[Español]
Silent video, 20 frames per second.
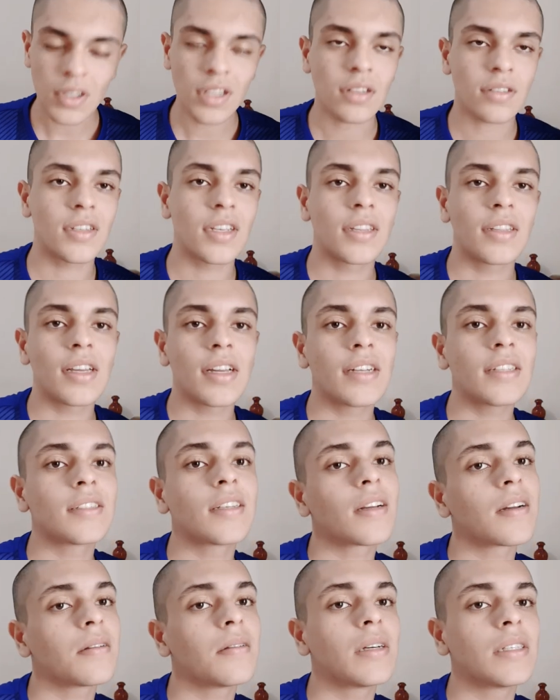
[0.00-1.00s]
si tienes
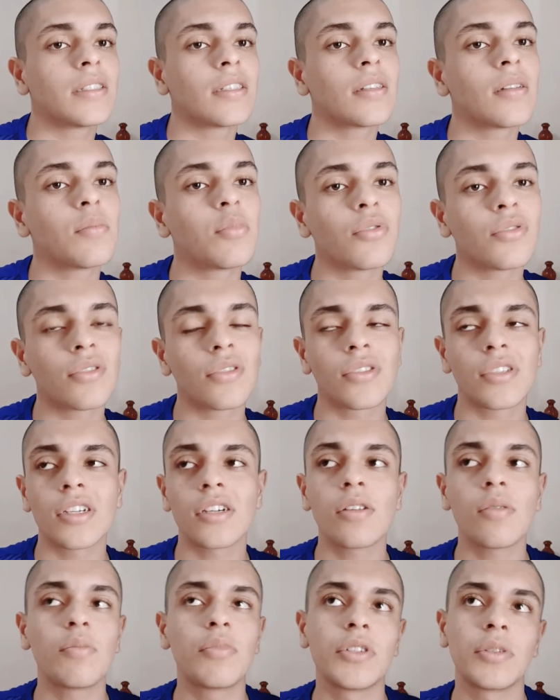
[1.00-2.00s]
arriba de
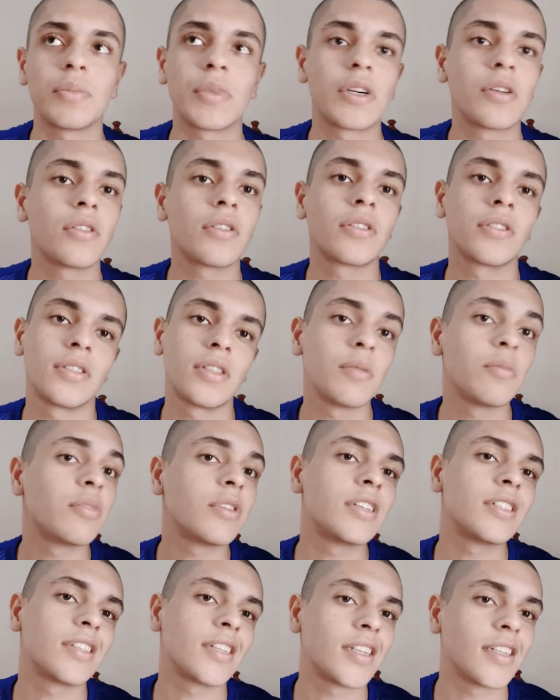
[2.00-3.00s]
7.5, pues mejor, sí
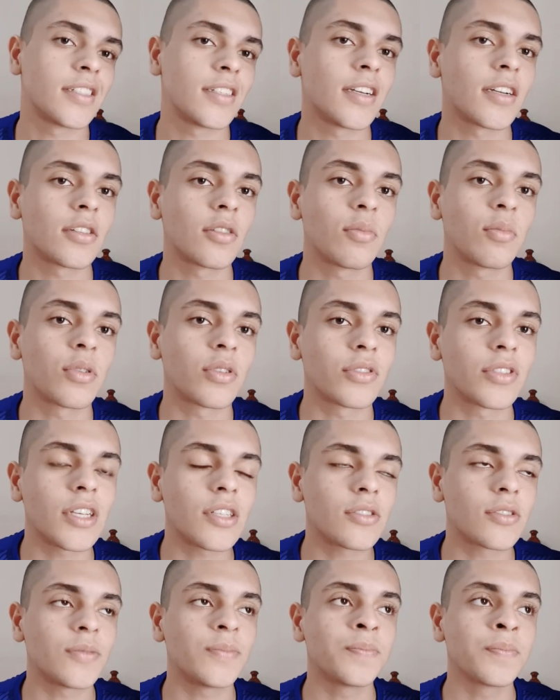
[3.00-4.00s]
puedes iniciar tu
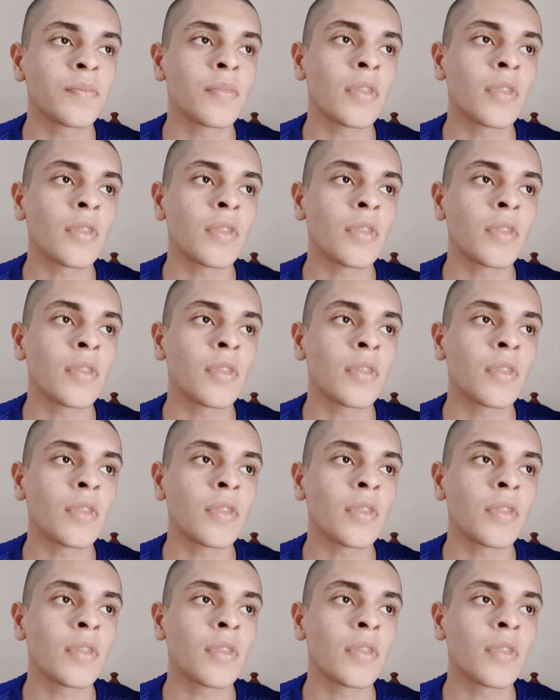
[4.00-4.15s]
proceso.